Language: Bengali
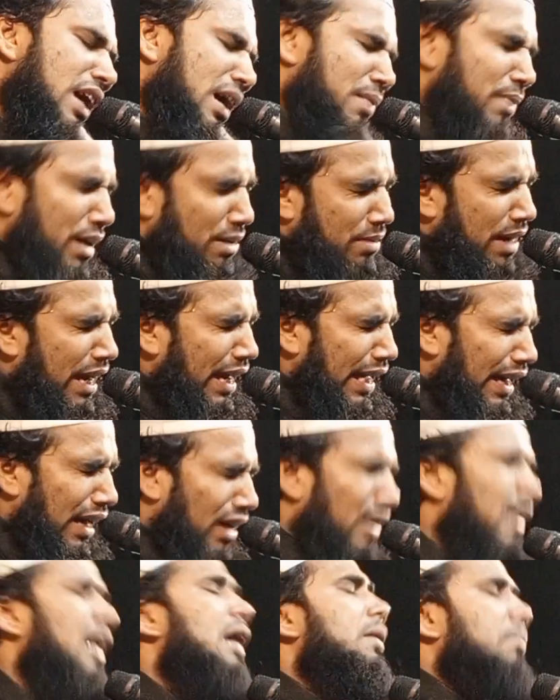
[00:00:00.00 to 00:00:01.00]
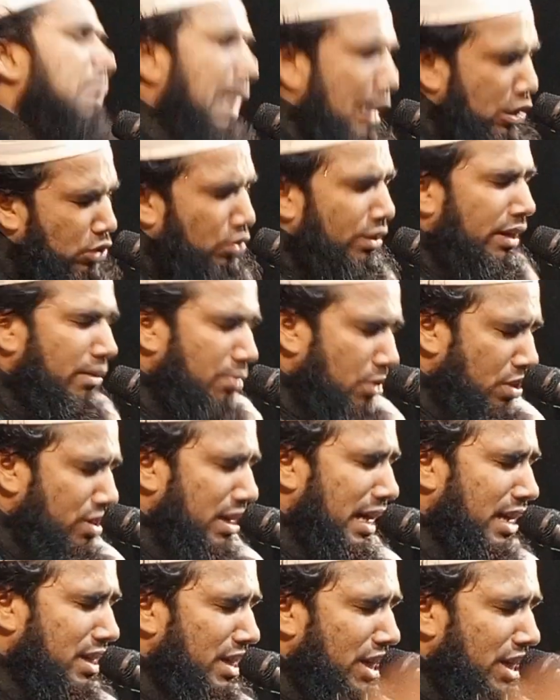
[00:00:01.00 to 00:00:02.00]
আমার ভাইয়েরা ভালো করে বোঝার